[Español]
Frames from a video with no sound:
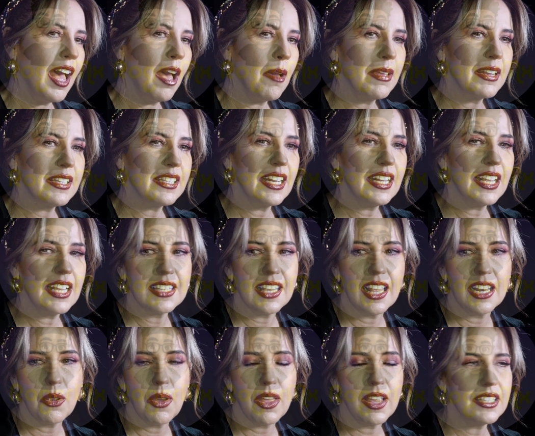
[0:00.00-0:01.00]
A ver si el que
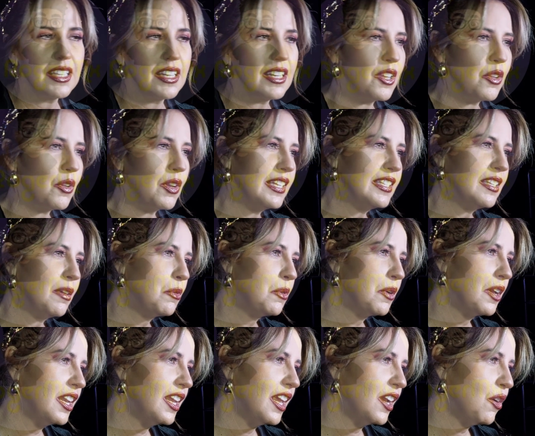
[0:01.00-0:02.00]
salió a decir que yo le hice
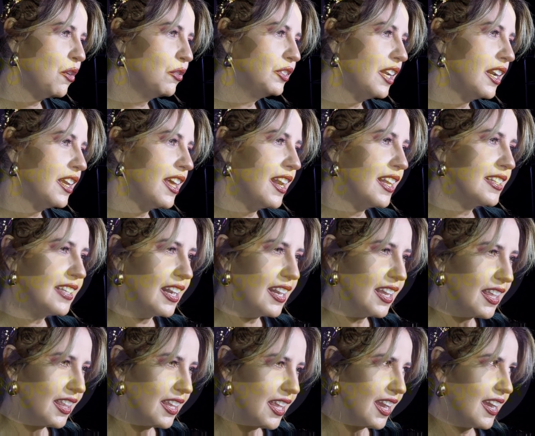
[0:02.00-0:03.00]
brujería en contra, que ahora
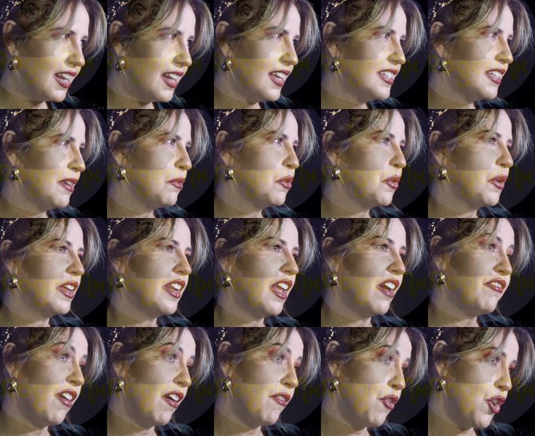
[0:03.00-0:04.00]
salga día que le hice
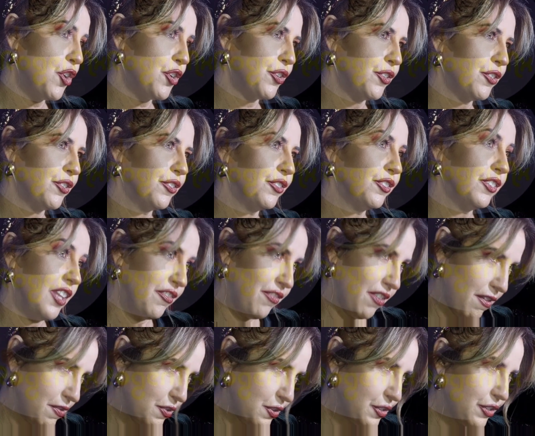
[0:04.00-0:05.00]
brujería a favor, de
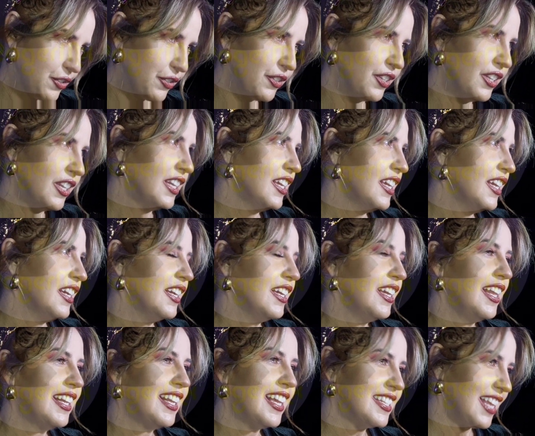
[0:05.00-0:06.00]
favor.
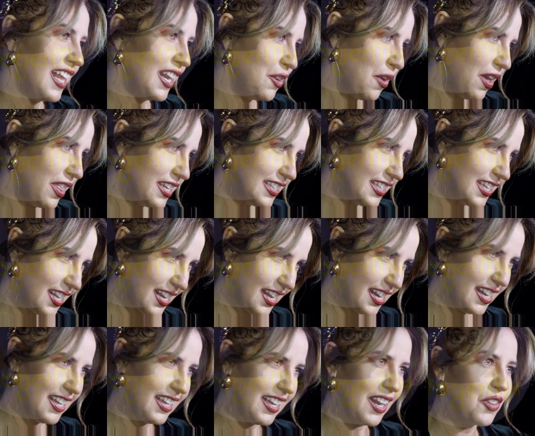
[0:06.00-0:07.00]
El que salió a decir
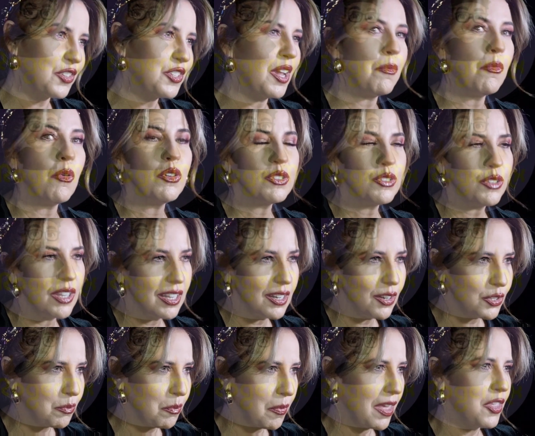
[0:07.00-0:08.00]
que, le, que los llamó a
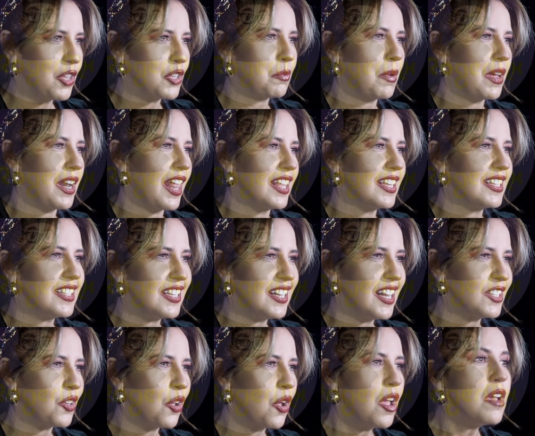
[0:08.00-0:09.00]
ustedes los medios para
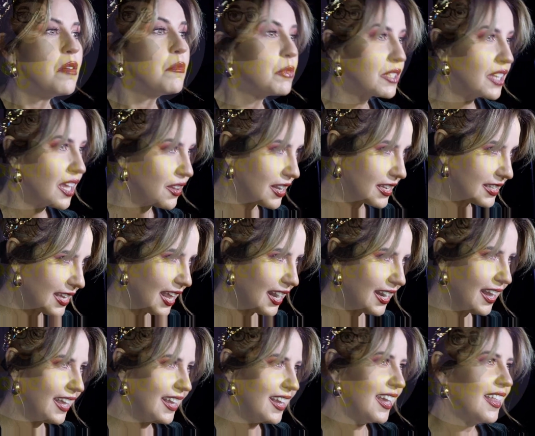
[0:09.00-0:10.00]
decir eso, pues que ahora
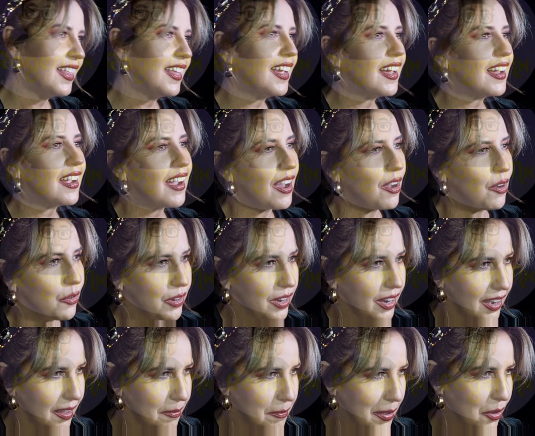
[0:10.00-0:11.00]
salga y que diga que
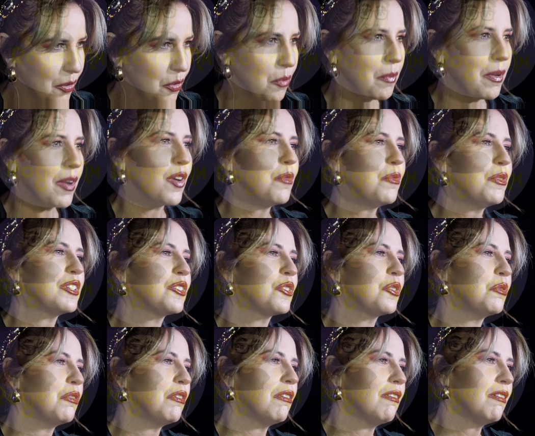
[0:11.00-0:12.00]
ahora la macumba cómo
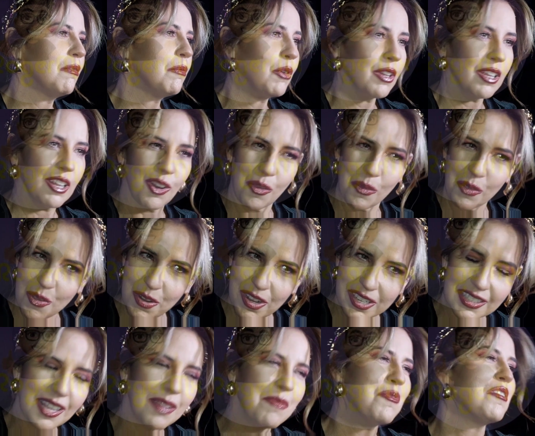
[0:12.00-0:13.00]
estuvo, porque lo veo
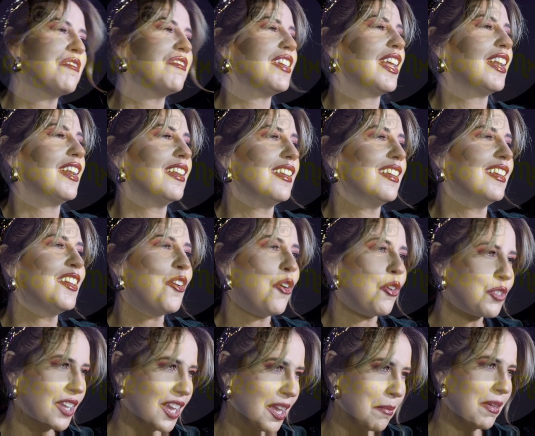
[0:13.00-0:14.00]
que está muy bien y
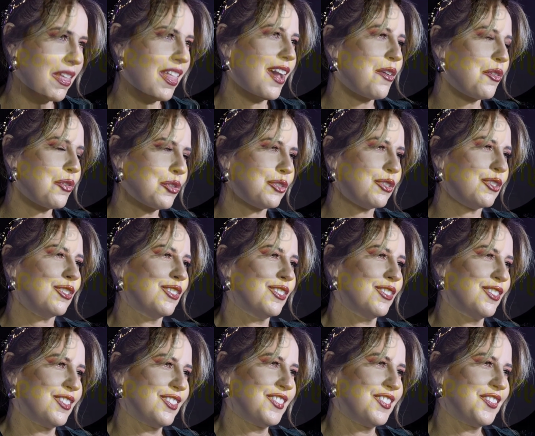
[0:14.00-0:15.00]
cosa que me da gusto.
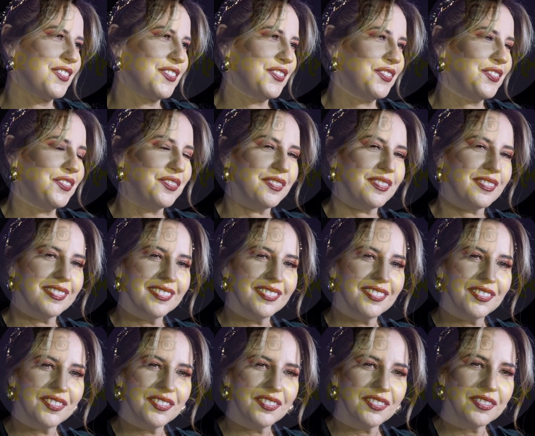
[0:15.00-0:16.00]
Esa amistad
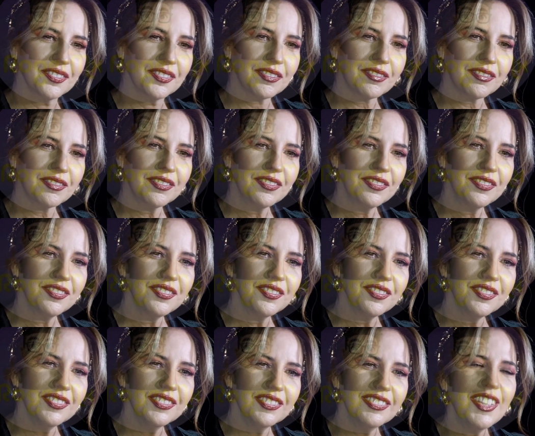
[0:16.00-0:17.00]
eh,
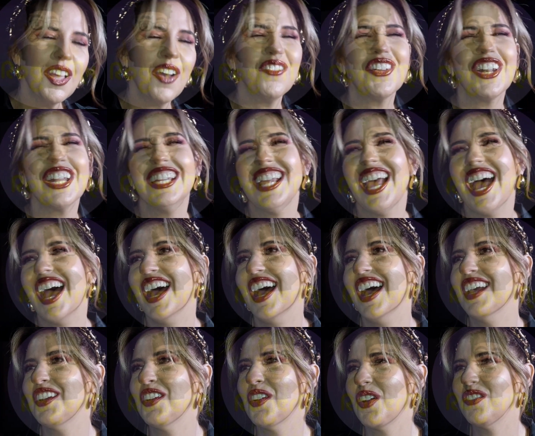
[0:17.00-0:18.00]
definitivamente ya no se
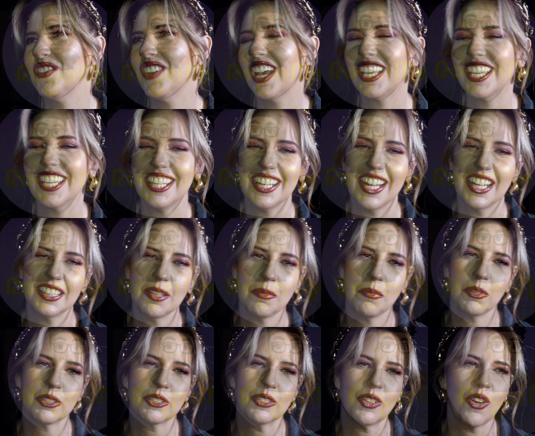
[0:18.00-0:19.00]
recupera.
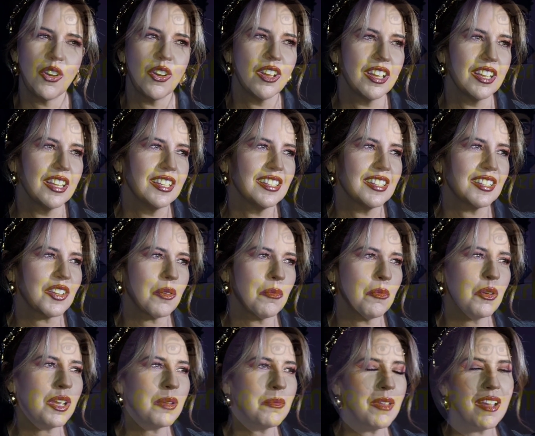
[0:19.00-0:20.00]
imagínate, pues no. Es
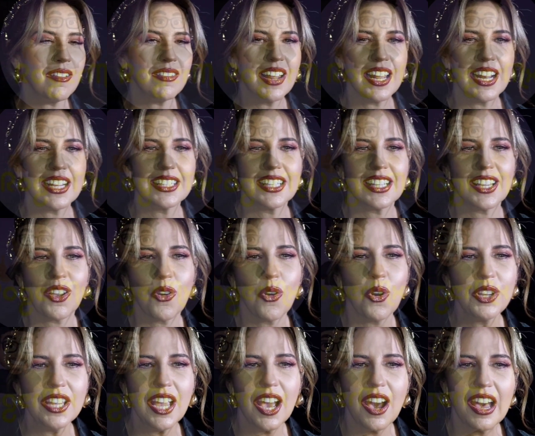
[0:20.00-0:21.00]
como que me hablaras de que,
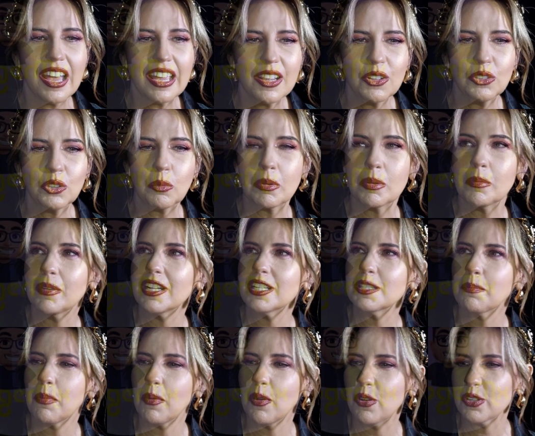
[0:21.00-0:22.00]
oye, ay, con tu primer
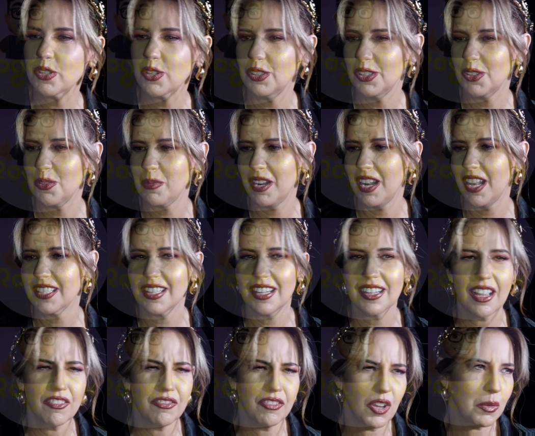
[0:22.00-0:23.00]
esposo te tomarías
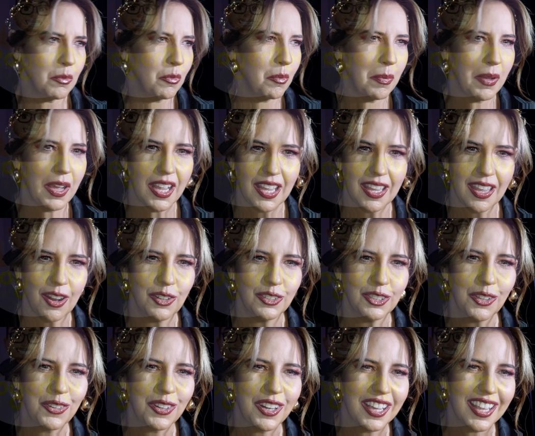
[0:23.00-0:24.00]
el café como para que ya
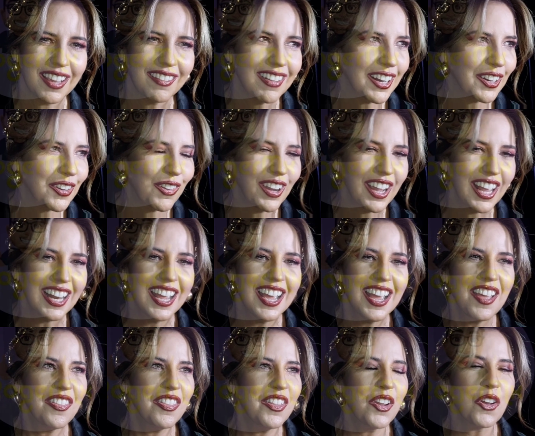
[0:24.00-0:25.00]
no tengo nada que hablar con él.
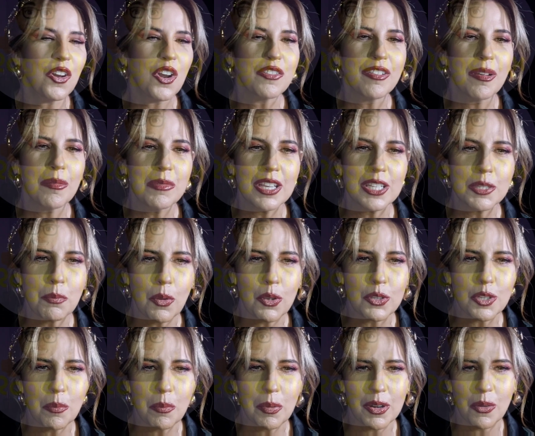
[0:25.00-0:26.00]
Digo, no fue mi
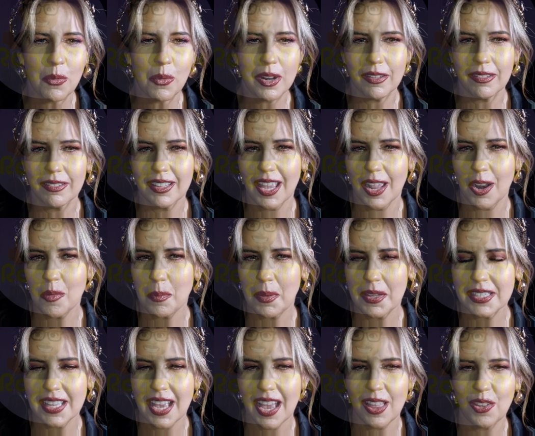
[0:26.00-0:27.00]
esposo, pero bueno, ya lo
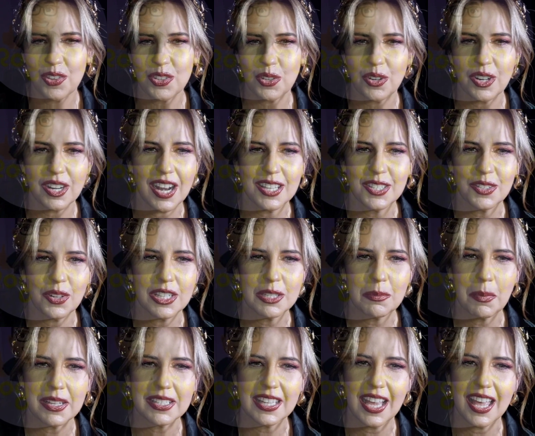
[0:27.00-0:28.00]
pasado, son
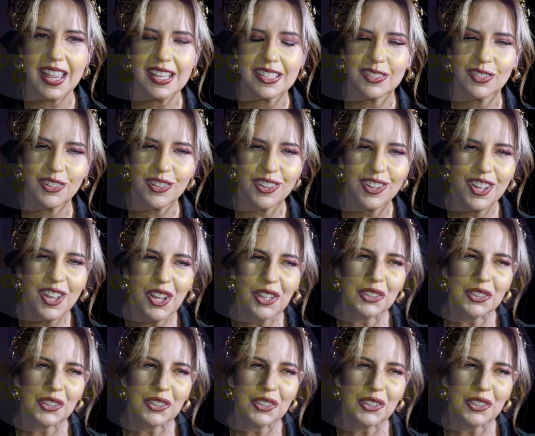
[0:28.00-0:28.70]
relaciones pasadas, ¿no?